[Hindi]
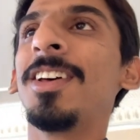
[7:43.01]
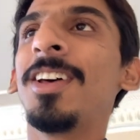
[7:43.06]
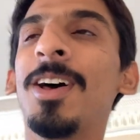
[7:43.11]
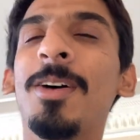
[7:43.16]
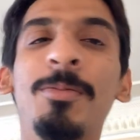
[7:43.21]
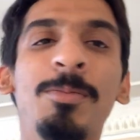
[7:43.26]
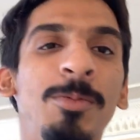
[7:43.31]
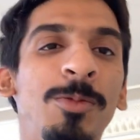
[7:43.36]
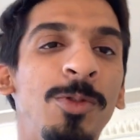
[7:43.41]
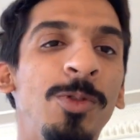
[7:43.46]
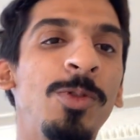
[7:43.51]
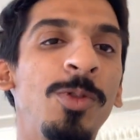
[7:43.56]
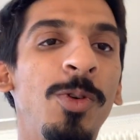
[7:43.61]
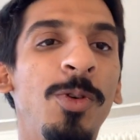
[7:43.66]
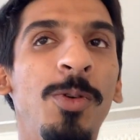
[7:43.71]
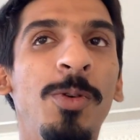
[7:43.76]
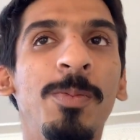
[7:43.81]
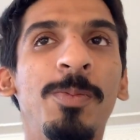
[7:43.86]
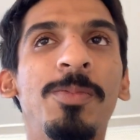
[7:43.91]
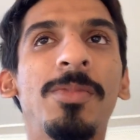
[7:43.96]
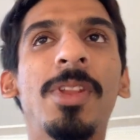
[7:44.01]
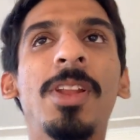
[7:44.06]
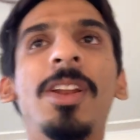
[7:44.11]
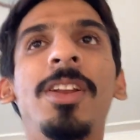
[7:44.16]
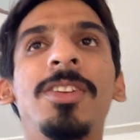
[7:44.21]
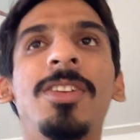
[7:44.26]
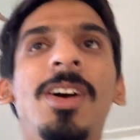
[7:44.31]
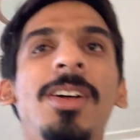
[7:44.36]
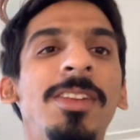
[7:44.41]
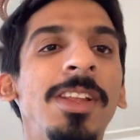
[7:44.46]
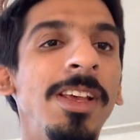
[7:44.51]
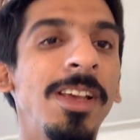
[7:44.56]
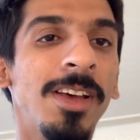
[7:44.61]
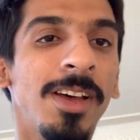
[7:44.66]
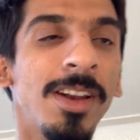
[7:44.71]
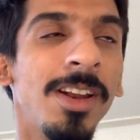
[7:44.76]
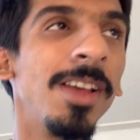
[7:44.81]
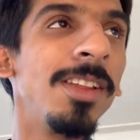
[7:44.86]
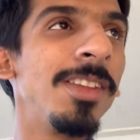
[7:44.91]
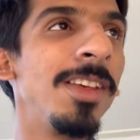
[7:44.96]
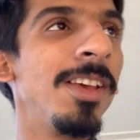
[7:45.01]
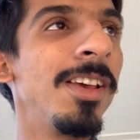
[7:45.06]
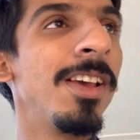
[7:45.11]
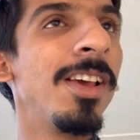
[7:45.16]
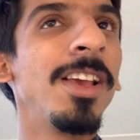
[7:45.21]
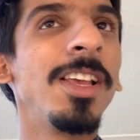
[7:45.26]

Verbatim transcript: हम उनको निशानदेही कर रहे थे